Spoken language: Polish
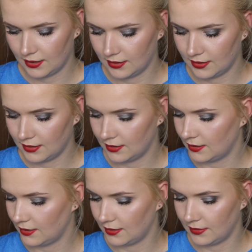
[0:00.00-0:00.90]

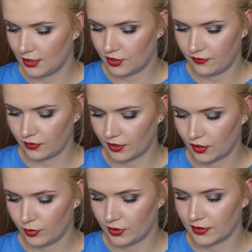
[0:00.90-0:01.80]
yy, na żywo
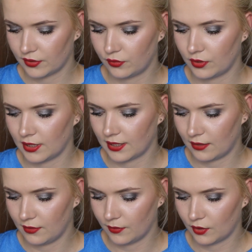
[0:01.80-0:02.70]
tego, bo test, który
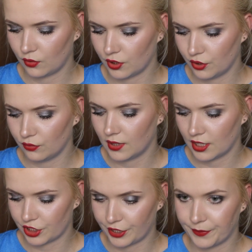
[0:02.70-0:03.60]
nagrałam i który się
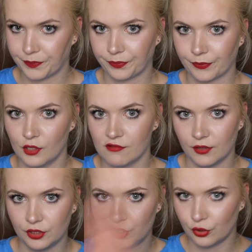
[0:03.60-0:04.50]
ukaże
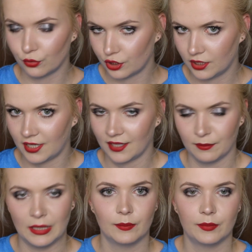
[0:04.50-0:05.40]
nowości różnych,
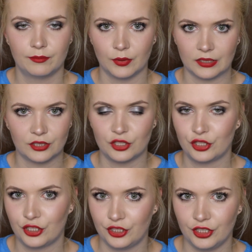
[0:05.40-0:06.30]
ma ponad
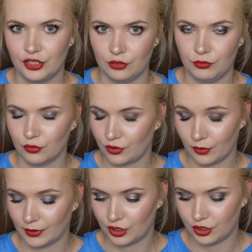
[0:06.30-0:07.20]
30 minut,
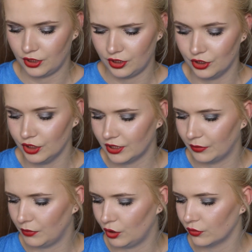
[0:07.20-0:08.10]
chyba
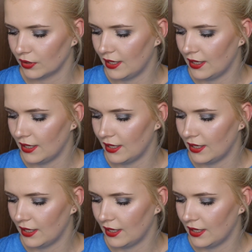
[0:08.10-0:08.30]
37 minut,